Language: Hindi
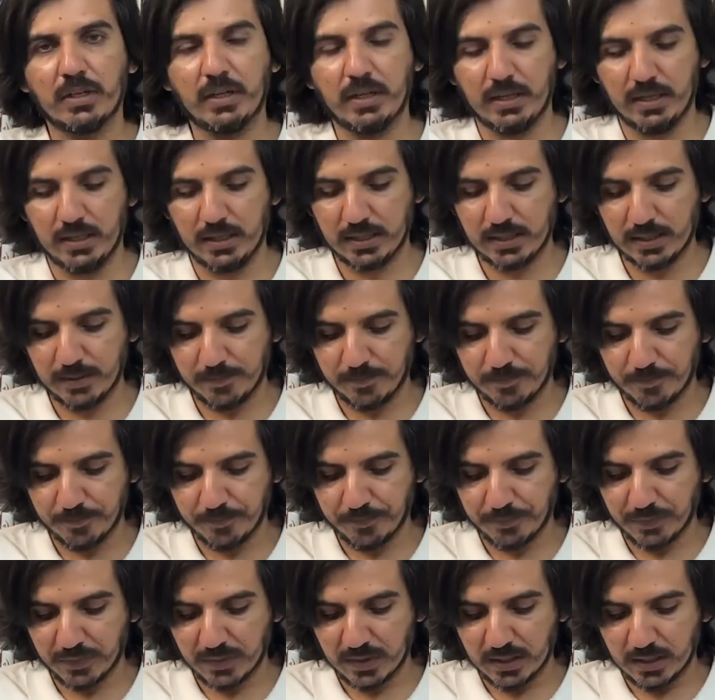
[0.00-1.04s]
ठीक है
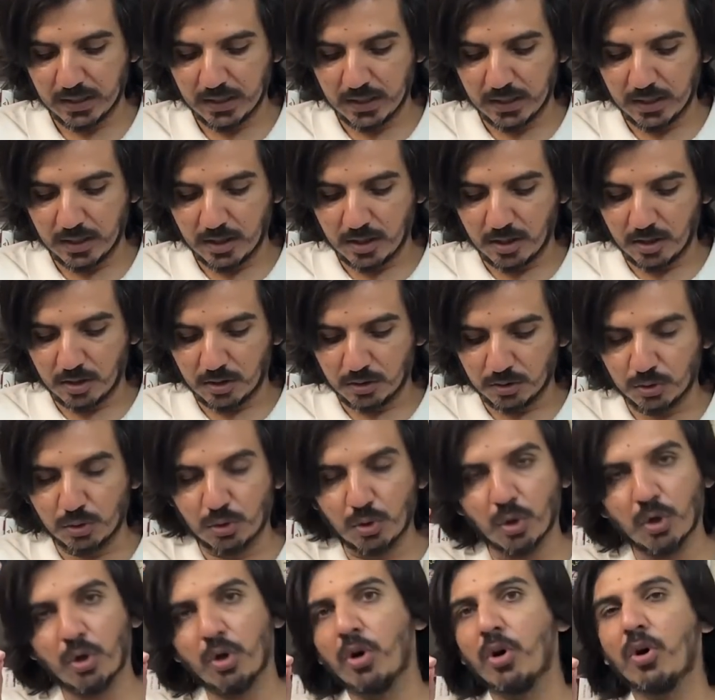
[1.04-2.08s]

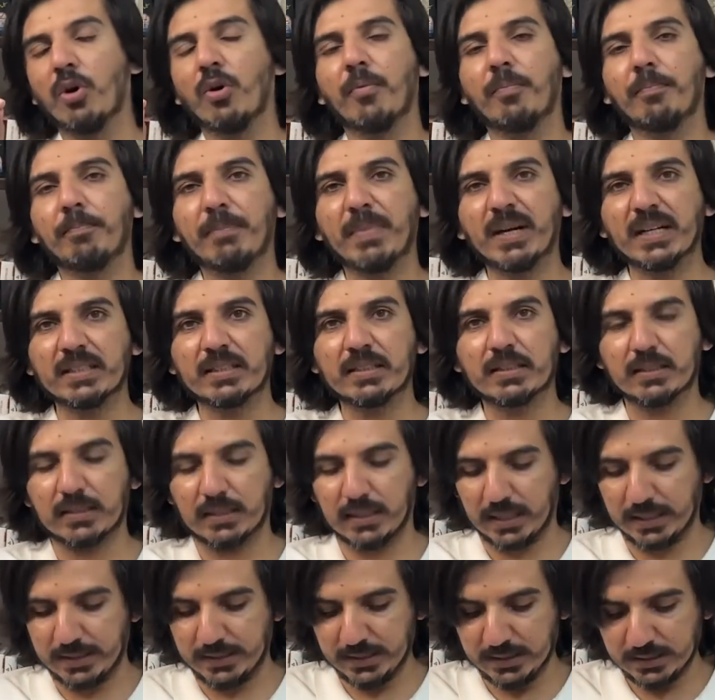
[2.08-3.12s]
दो मर्द
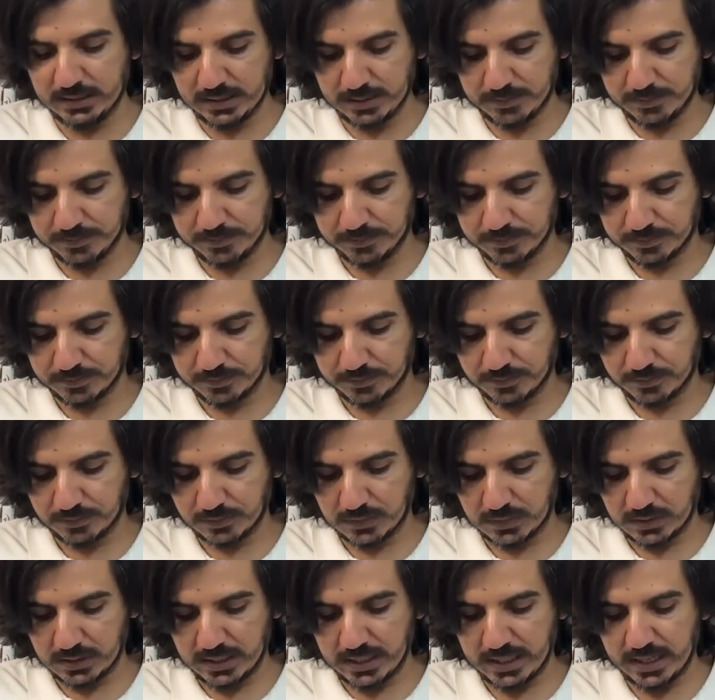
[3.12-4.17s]
कराची से
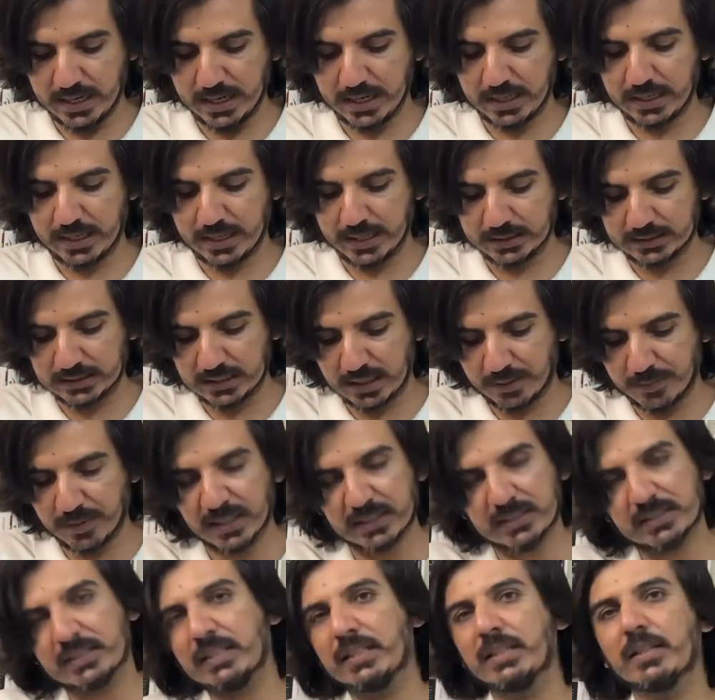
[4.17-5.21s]
एक हैदराबाद
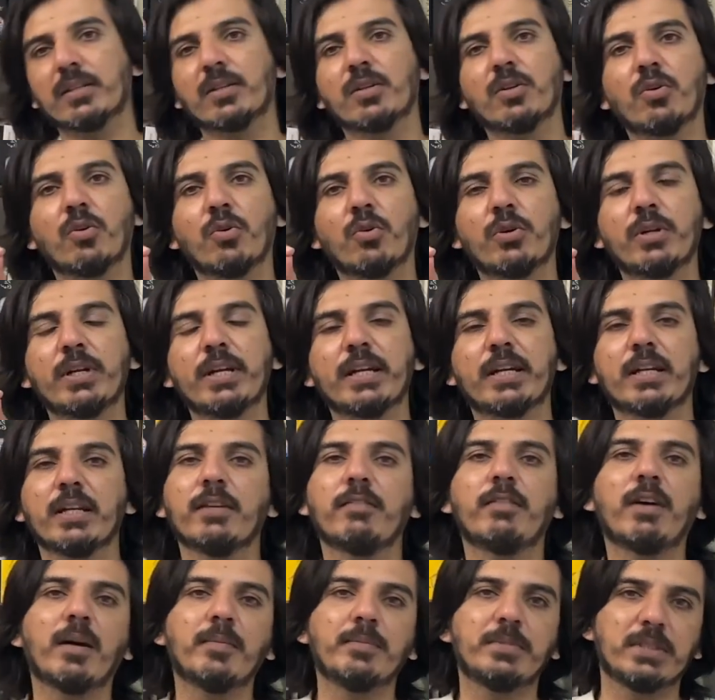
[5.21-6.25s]
से और एक
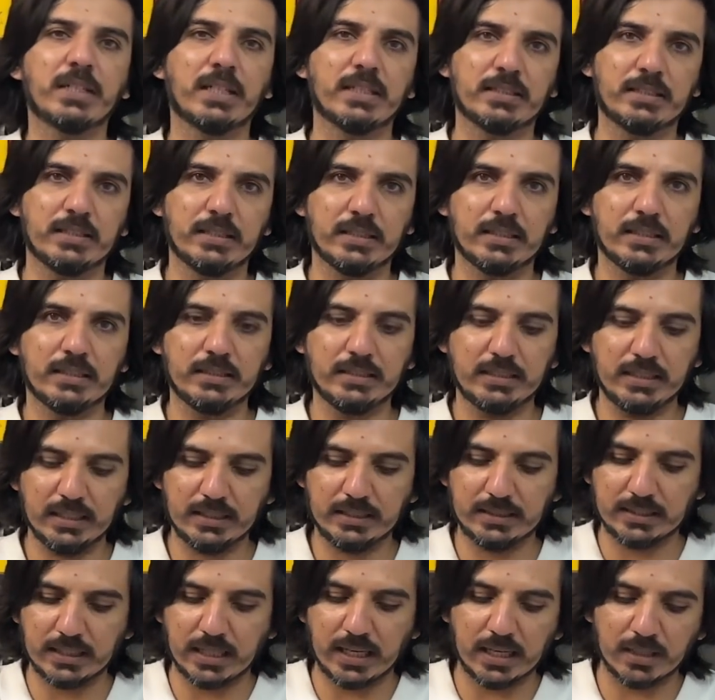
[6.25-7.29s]
नवाब शाह से ये
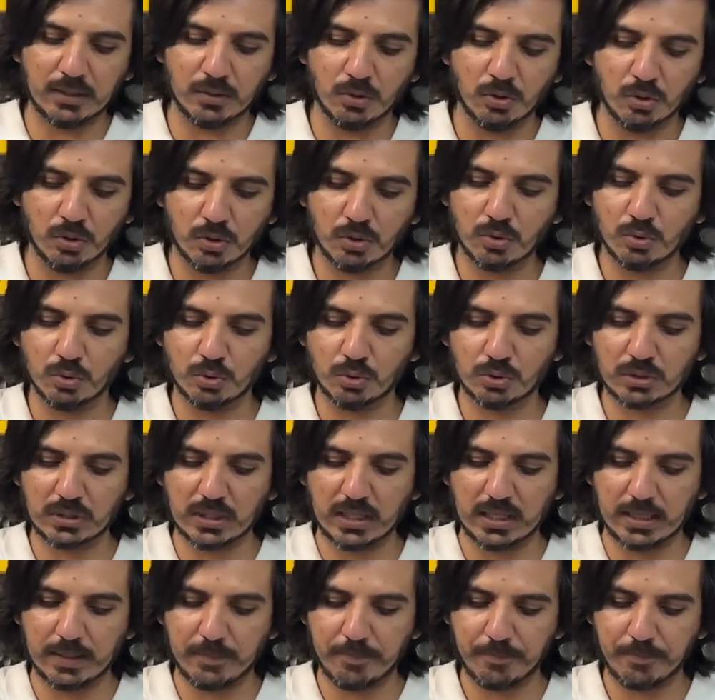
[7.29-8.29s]
चार लोग उसका